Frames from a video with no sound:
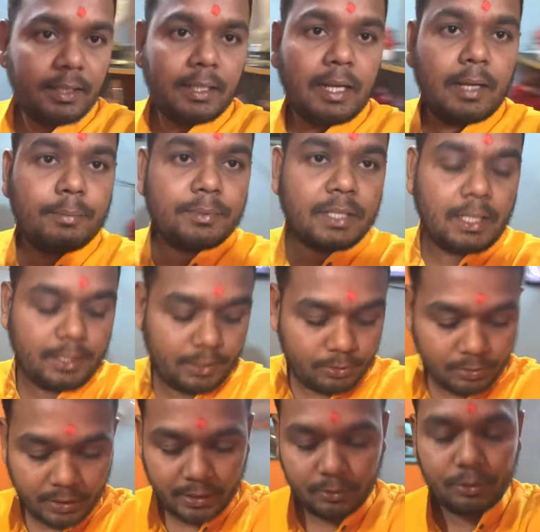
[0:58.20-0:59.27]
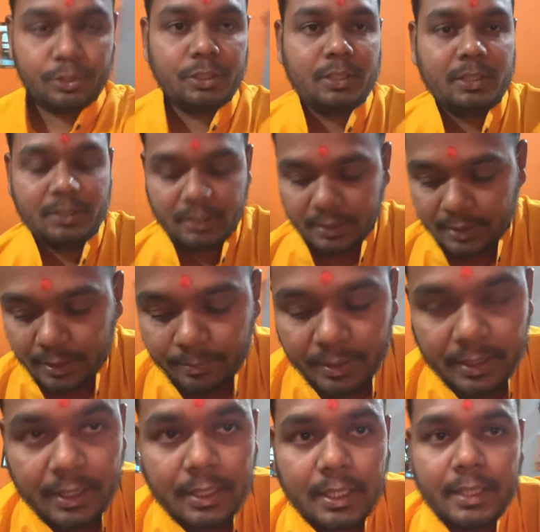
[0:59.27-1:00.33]
आप जानते होंगे कुछ चीज़ें
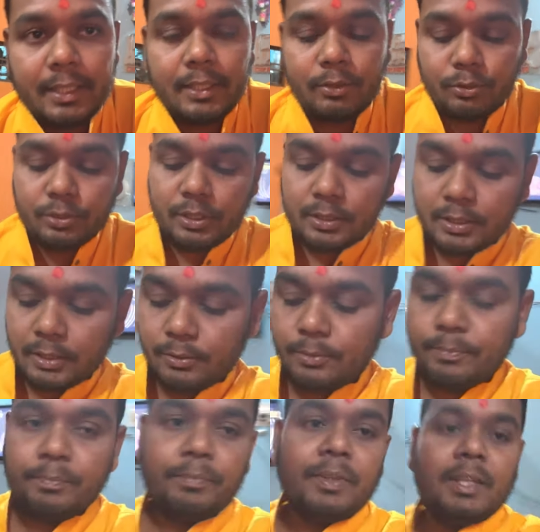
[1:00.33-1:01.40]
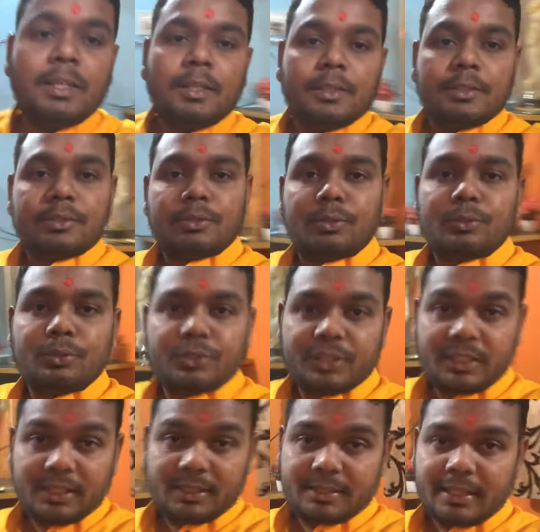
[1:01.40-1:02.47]
मैं दिखाने की कोशिश करूं तो
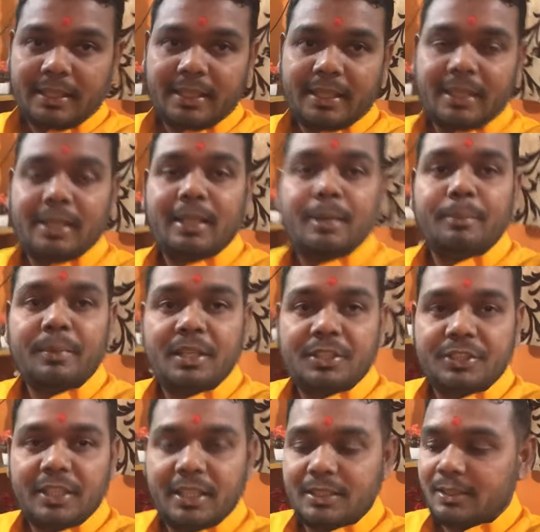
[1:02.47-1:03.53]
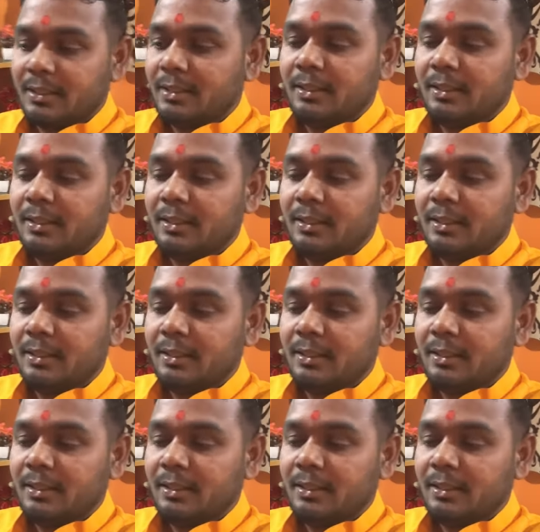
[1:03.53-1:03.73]
कुछ ही इस तरीके की लंबी स्टिक्स